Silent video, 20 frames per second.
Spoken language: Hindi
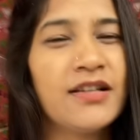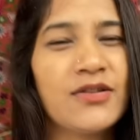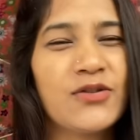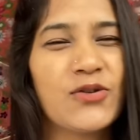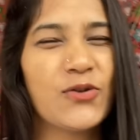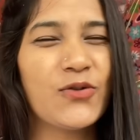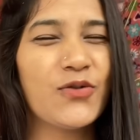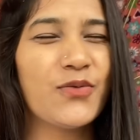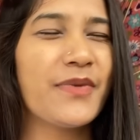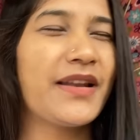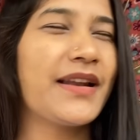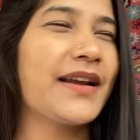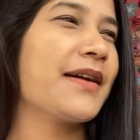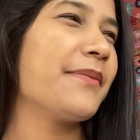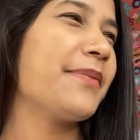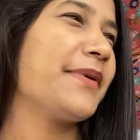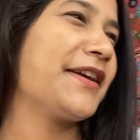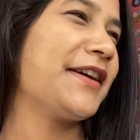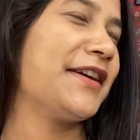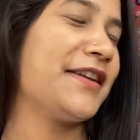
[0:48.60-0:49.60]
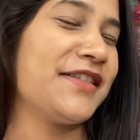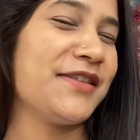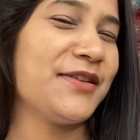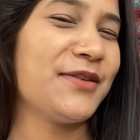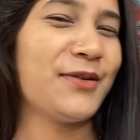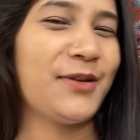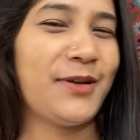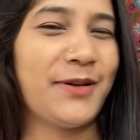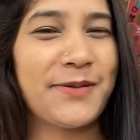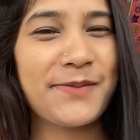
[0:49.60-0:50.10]
तो मेरे कपड़े गंदे
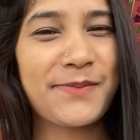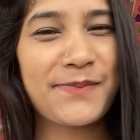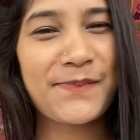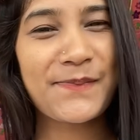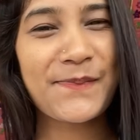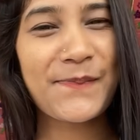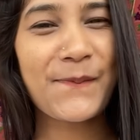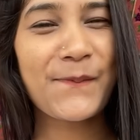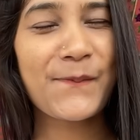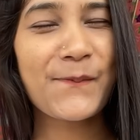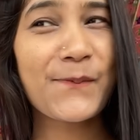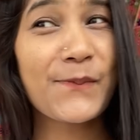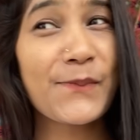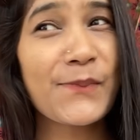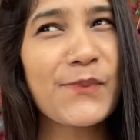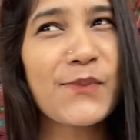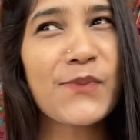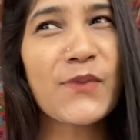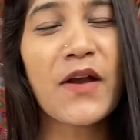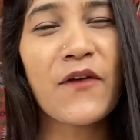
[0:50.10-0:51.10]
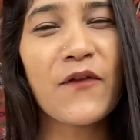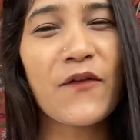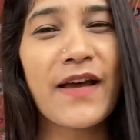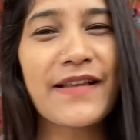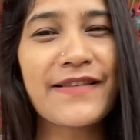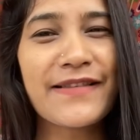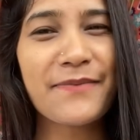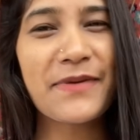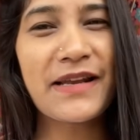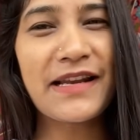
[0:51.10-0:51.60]
हो रहे
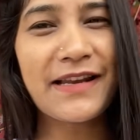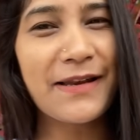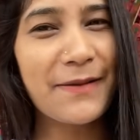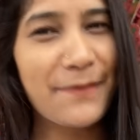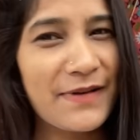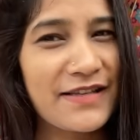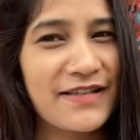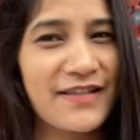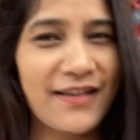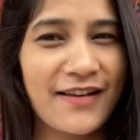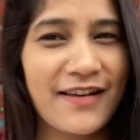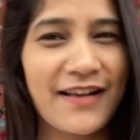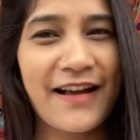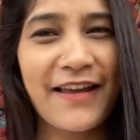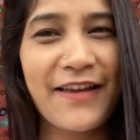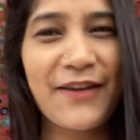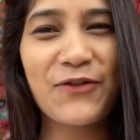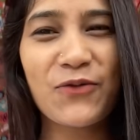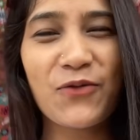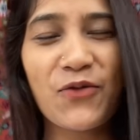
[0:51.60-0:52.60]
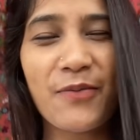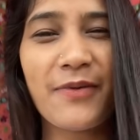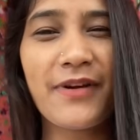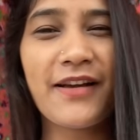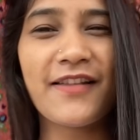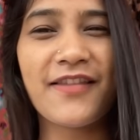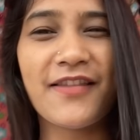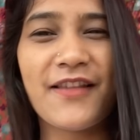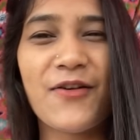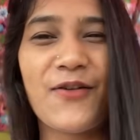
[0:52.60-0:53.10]
वैसे मैंने लिपस्टिक लगाई है तो वो भी
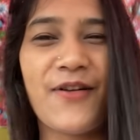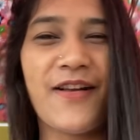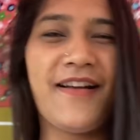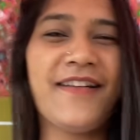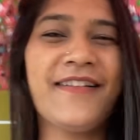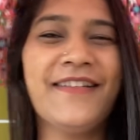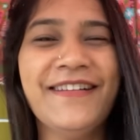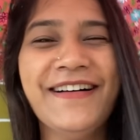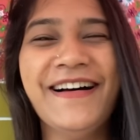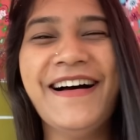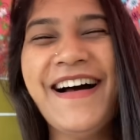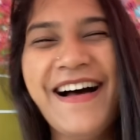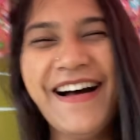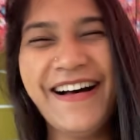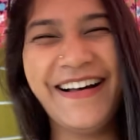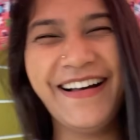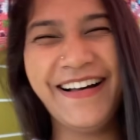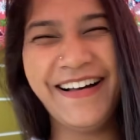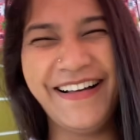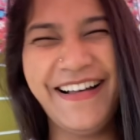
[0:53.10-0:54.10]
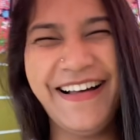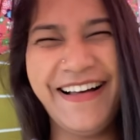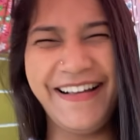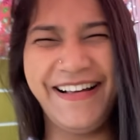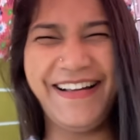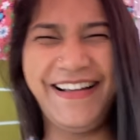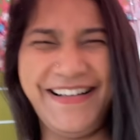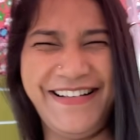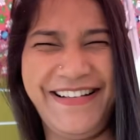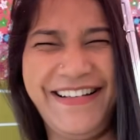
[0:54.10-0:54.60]
गंदा हो
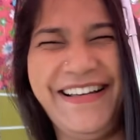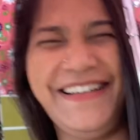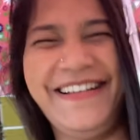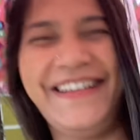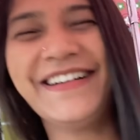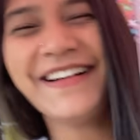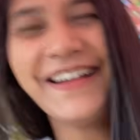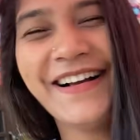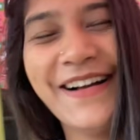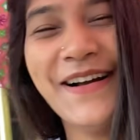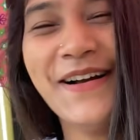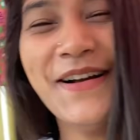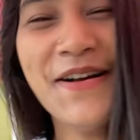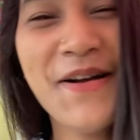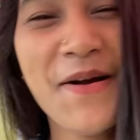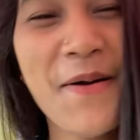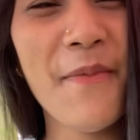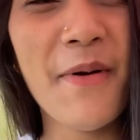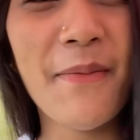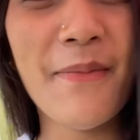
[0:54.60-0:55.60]
रहा तो